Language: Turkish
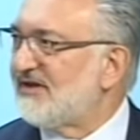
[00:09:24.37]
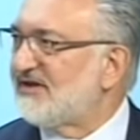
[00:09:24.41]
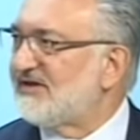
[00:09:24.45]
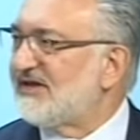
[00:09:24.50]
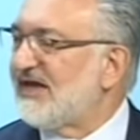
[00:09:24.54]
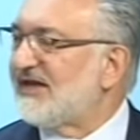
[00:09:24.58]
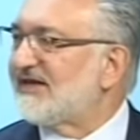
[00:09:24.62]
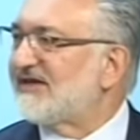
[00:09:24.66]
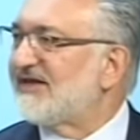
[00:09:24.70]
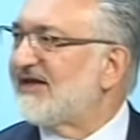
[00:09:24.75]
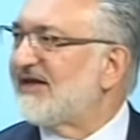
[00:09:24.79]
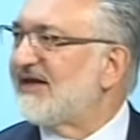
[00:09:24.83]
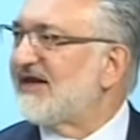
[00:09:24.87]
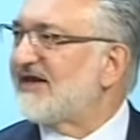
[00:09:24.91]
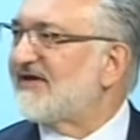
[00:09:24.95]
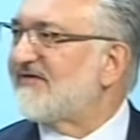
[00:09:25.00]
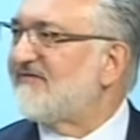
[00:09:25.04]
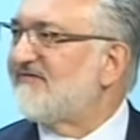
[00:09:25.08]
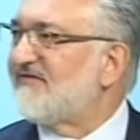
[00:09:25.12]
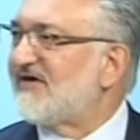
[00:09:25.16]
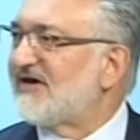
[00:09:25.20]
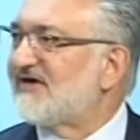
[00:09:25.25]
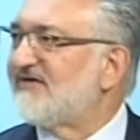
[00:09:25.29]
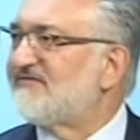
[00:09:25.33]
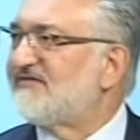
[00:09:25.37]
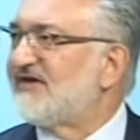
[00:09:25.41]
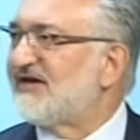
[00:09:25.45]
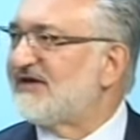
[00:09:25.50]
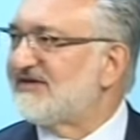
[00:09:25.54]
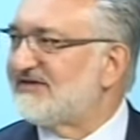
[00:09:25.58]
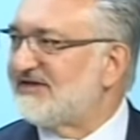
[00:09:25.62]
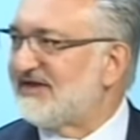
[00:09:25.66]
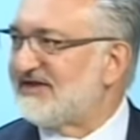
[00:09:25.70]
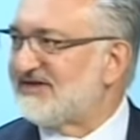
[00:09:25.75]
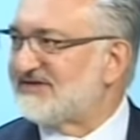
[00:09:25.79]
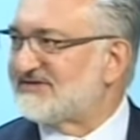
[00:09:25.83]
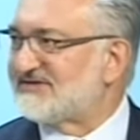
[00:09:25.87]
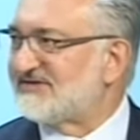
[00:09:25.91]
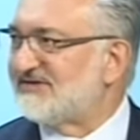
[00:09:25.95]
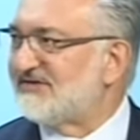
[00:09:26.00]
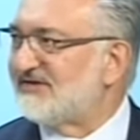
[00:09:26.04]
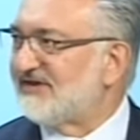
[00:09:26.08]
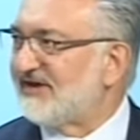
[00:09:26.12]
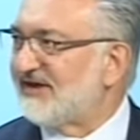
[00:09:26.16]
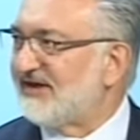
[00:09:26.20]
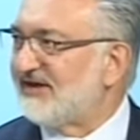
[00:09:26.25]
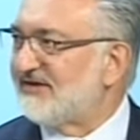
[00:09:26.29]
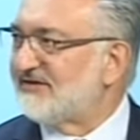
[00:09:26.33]
Yani gerek vakıflar
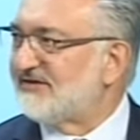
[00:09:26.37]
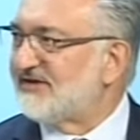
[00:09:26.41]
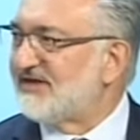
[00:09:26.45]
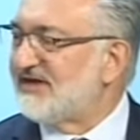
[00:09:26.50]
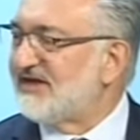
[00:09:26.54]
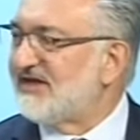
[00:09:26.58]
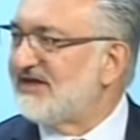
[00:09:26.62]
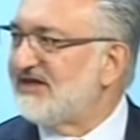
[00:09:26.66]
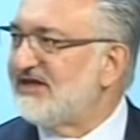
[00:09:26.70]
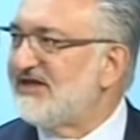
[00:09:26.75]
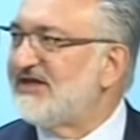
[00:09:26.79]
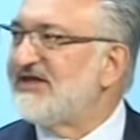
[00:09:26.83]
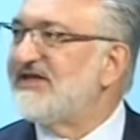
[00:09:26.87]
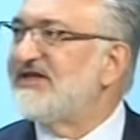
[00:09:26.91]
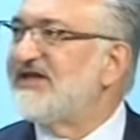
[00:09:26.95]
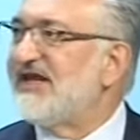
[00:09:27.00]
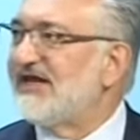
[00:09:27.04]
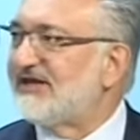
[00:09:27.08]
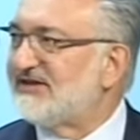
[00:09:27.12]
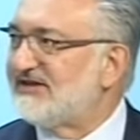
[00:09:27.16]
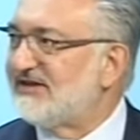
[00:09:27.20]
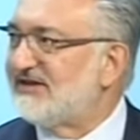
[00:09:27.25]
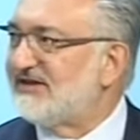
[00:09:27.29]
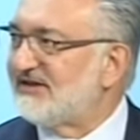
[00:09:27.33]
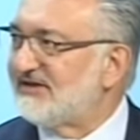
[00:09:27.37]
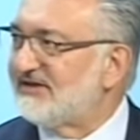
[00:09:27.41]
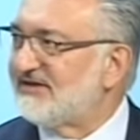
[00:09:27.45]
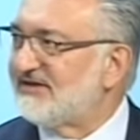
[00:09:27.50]
idaresinde iyi niyetli,